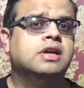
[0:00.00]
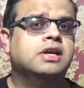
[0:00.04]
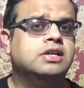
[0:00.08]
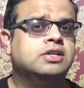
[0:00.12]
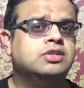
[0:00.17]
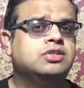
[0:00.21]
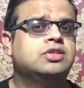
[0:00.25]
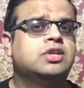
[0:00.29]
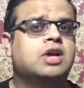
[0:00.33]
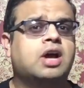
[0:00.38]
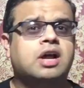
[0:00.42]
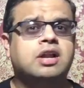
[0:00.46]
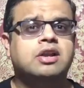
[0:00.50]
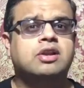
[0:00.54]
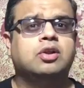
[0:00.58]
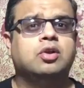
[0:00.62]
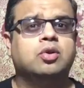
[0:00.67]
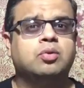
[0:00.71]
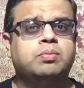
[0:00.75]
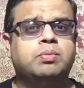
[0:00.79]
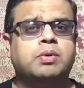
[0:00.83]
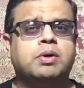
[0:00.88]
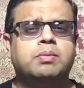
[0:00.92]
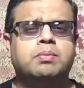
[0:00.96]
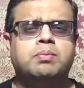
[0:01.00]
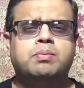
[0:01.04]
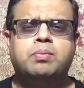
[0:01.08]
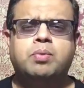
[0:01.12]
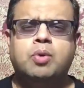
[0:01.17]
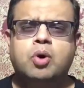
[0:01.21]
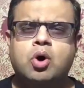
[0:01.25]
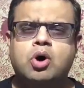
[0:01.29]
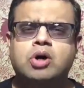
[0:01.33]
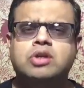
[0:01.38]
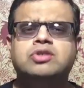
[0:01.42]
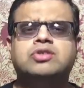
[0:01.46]
इंसान के ऊपर
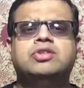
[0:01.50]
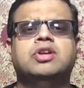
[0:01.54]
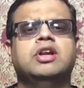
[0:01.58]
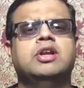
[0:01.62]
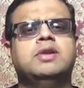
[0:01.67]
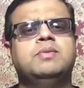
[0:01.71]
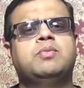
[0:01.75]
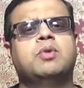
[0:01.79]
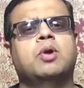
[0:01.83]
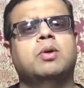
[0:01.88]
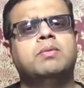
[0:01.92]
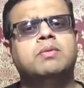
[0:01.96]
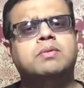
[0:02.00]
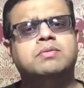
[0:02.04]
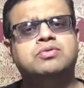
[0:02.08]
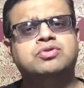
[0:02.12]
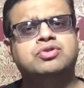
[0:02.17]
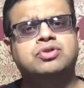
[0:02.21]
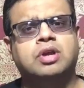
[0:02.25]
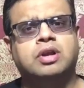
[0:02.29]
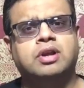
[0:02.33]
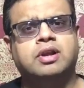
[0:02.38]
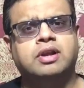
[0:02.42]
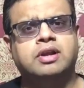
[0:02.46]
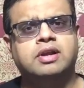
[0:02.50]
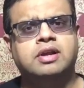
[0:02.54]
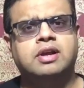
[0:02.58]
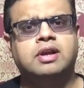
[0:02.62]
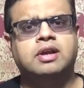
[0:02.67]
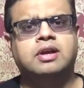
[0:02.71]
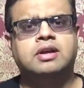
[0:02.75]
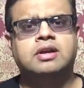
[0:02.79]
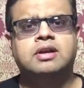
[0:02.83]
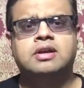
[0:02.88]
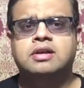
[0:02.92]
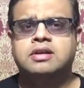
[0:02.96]
बहुत सारी प्रॉब्लम्स चल रही हैं
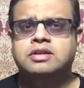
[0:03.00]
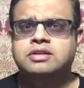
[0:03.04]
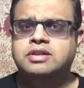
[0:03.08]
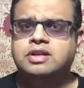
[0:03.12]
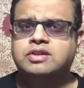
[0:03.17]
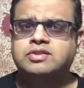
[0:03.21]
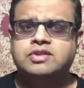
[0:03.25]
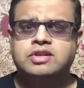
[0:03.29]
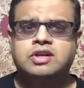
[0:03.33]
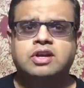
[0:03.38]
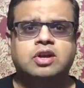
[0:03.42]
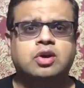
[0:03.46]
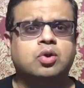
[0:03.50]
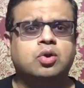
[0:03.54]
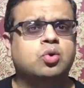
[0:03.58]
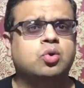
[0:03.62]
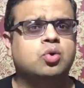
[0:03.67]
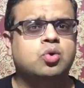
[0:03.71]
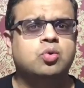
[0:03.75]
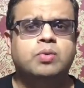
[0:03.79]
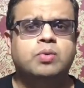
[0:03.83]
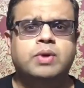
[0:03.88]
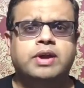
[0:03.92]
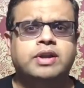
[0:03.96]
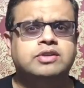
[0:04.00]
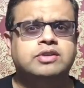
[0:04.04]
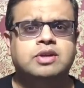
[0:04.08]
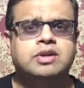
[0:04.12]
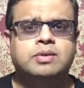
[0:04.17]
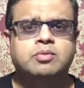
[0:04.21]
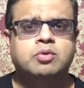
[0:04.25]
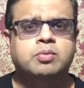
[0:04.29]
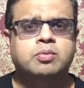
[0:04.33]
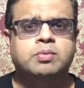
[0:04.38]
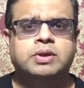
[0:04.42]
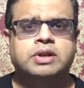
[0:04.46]
जैसे कि कोरोना वायरस
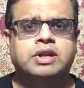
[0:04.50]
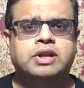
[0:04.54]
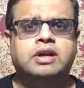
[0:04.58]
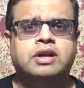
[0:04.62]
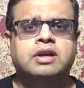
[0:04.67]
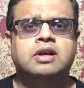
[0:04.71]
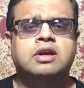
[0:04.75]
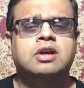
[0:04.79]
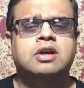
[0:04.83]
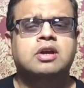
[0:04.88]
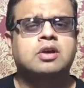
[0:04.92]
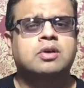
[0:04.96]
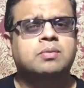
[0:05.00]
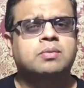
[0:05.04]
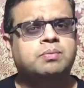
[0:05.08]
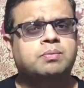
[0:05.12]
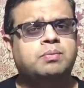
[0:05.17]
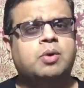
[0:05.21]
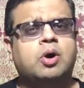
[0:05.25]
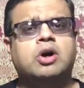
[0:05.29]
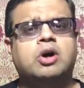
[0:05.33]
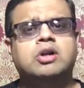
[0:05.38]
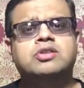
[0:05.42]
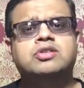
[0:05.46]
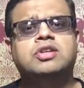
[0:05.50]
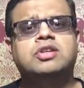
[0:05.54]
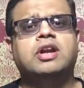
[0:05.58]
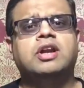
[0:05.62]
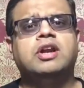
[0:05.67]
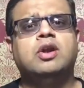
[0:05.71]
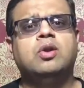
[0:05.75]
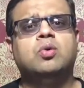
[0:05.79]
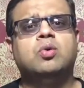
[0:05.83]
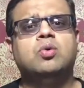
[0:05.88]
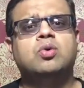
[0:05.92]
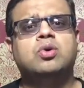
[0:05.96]
आपको पता है बहुत सारे
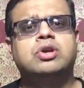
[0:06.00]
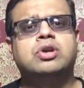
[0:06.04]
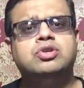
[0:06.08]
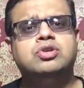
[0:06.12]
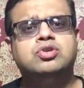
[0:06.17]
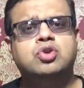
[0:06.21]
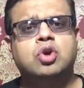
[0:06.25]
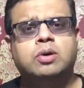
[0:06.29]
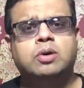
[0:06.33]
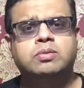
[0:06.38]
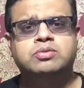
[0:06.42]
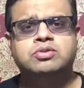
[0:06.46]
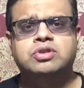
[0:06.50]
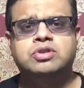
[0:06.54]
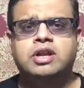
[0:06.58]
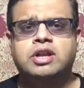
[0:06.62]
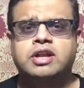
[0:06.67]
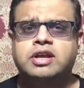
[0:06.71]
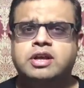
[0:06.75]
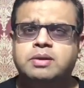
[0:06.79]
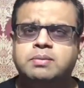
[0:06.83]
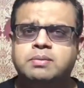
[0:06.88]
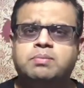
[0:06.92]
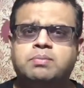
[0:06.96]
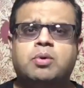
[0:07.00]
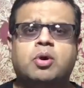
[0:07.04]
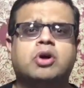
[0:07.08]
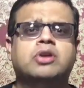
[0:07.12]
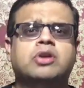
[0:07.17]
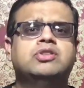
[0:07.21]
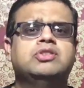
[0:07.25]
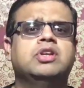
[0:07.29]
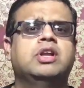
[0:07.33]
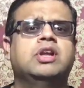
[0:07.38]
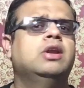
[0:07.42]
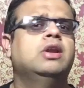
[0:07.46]
लोगों की जॉब्स चलेगी
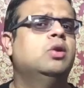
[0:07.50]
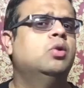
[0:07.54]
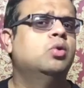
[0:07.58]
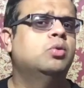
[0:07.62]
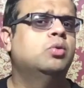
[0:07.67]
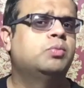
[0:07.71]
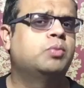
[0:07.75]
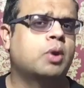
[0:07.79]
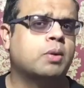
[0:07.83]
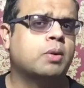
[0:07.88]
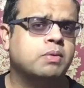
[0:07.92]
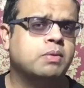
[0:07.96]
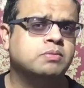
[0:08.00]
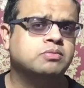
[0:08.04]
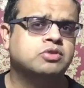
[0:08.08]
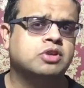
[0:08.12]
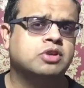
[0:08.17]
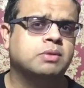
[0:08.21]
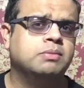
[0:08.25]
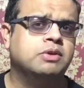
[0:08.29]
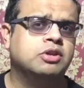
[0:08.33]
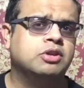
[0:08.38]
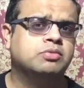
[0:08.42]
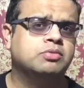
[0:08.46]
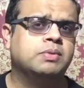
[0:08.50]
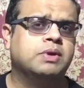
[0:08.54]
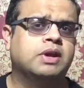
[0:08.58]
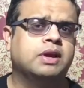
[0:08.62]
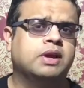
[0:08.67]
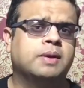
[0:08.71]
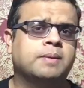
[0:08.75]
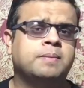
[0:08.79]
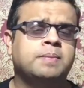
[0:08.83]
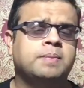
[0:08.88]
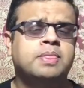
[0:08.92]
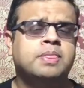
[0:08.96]
बहुत सारे लोग प्रॉब्लम्स के बीच में हैं